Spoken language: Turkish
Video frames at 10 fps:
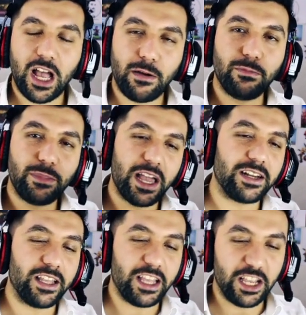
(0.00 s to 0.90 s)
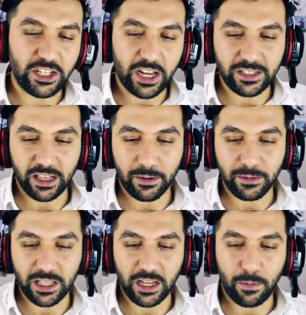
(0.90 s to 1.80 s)
Hemen bir erde, ejder
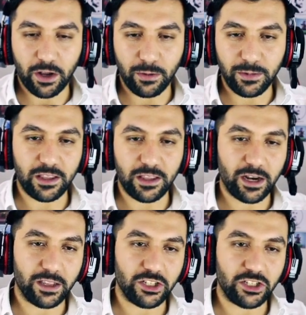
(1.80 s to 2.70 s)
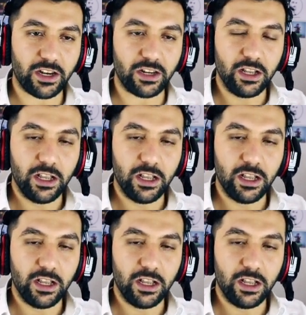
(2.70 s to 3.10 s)
saldırımızı da yapalım istedim arkadaşlar.